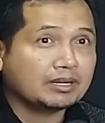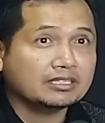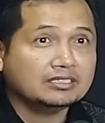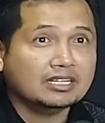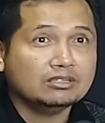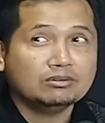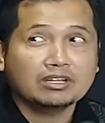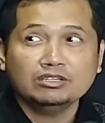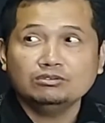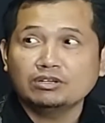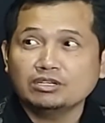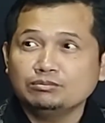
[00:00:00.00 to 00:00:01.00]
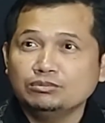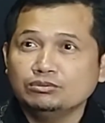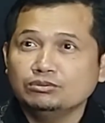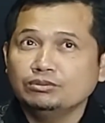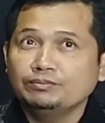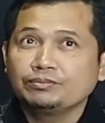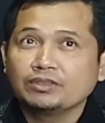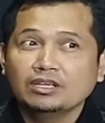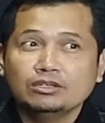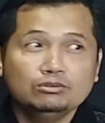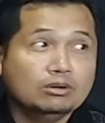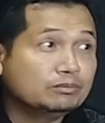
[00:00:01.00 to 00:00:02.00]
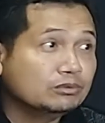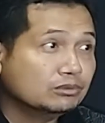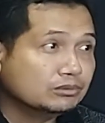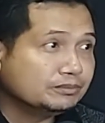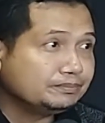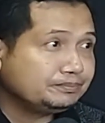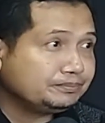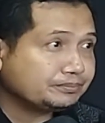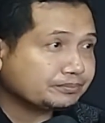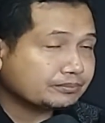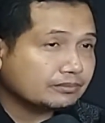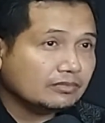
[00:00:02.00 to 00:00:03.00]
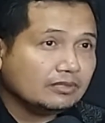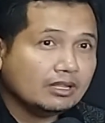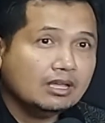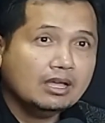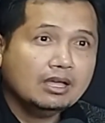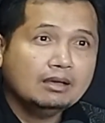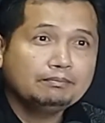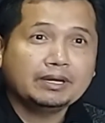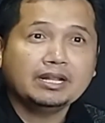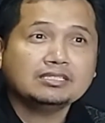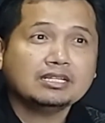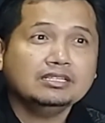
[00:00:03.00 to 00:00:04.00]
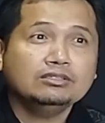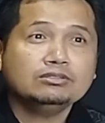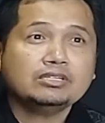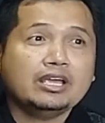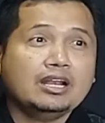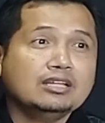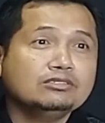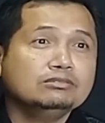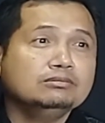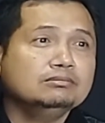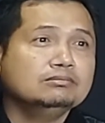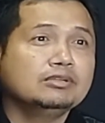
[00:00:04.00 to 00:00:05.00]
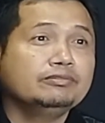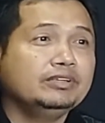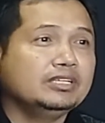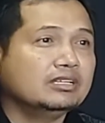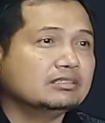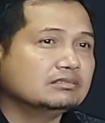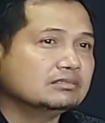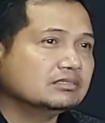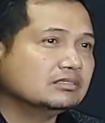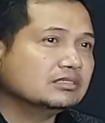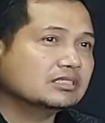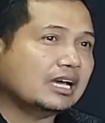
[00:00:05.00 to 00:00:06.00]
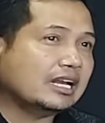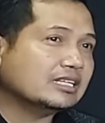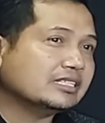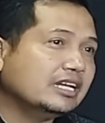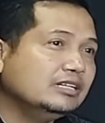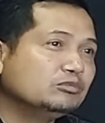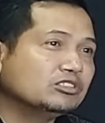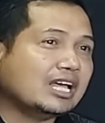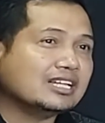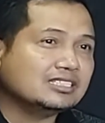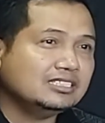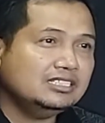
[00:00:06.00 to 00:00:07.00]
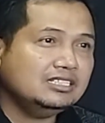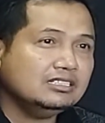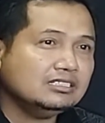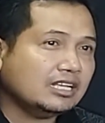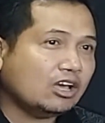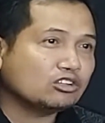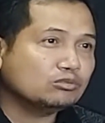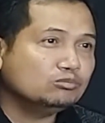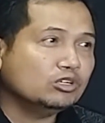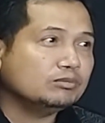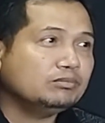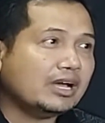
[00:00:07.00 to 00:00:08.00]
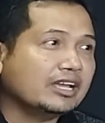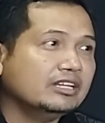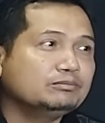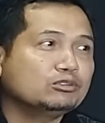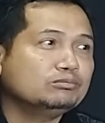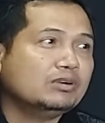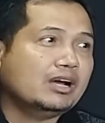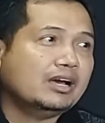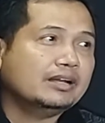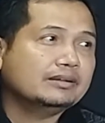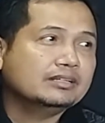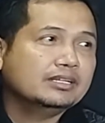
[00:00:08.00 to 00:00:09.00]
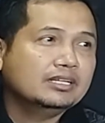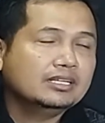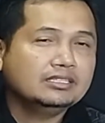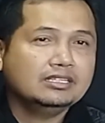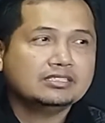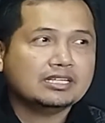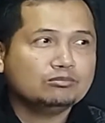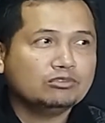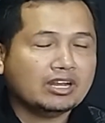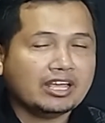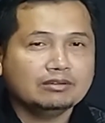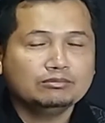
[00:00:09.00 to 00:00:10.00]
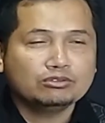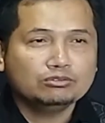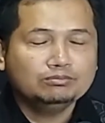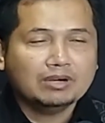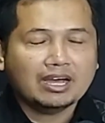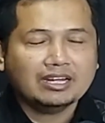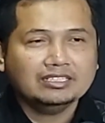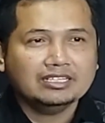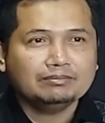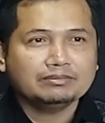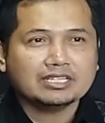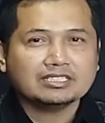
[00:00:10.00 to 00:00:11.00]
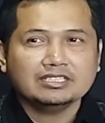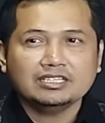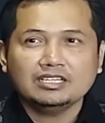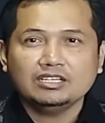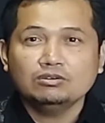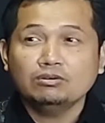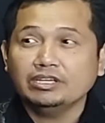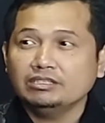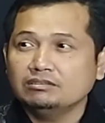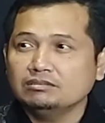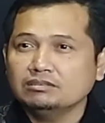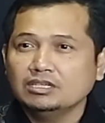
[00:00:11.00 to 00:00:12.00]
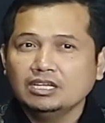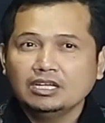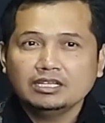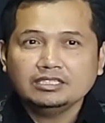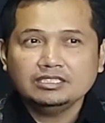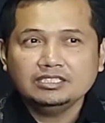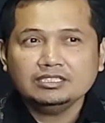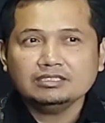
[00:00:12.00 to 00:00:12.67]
per Januari 2020. Ya. Pada saat itu saya langsung berpikir, karena saya dimutasi, saya harus buat agen perubahan. Jadi saya mulai berubah di MTS Negeri Goa itu. Jadi